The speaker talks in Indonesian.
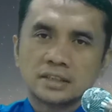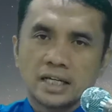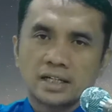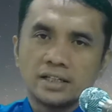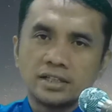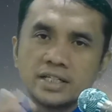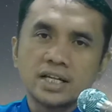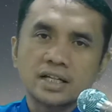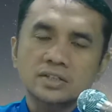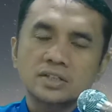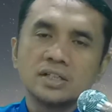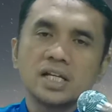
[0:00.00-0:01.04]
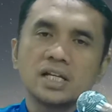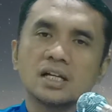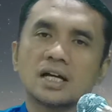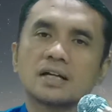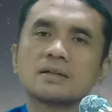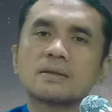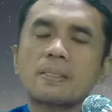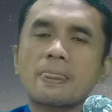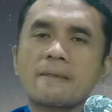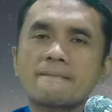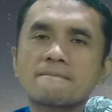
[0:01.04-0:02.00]
dari Dia sendirilah
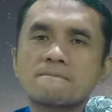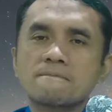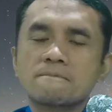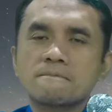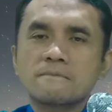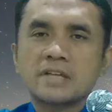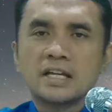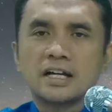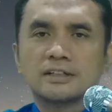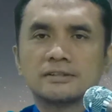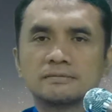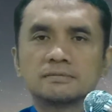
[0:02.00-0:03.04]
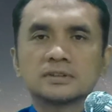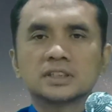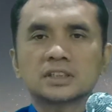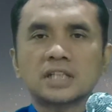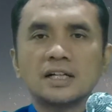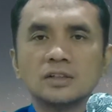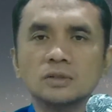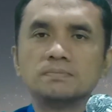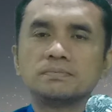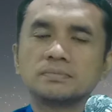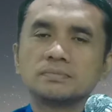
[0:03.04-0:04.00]
yang
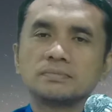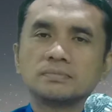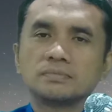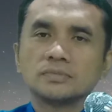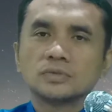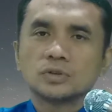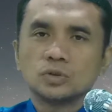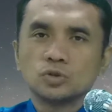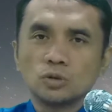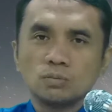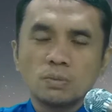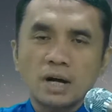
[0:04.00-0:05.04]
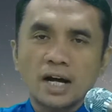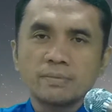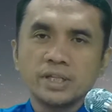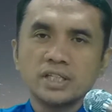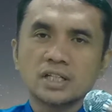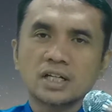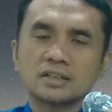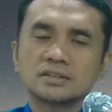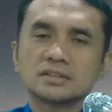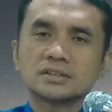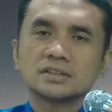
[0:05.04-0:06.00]
sanggup untuk memahaminya,
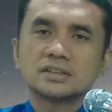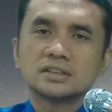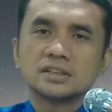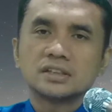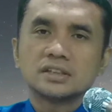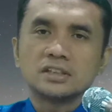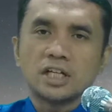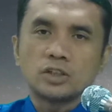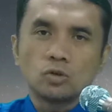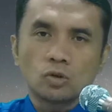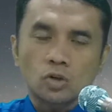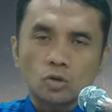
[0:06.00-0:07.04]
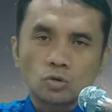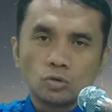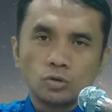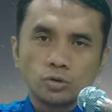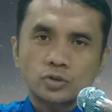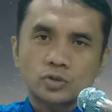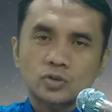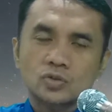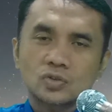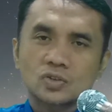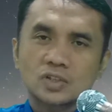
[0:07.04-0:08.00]
yaitu Roh
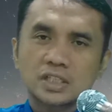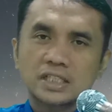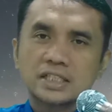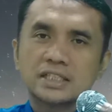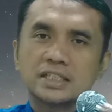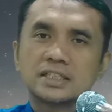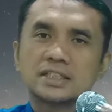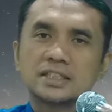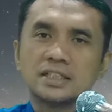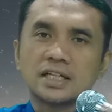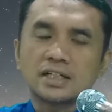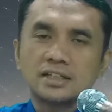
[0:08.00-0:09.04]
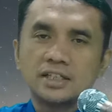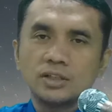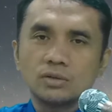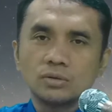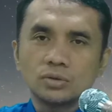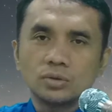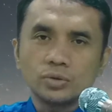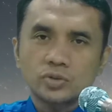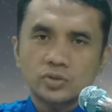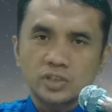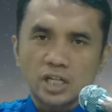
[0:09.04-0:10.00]
Kudus yang
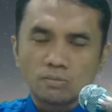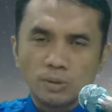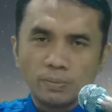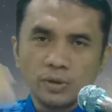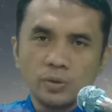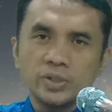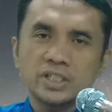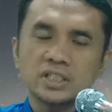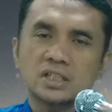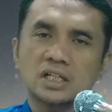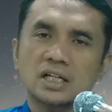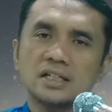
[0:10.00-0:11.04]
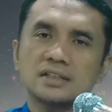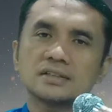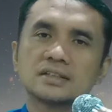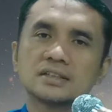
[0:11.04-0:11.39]
diutus dan memenuhi kita,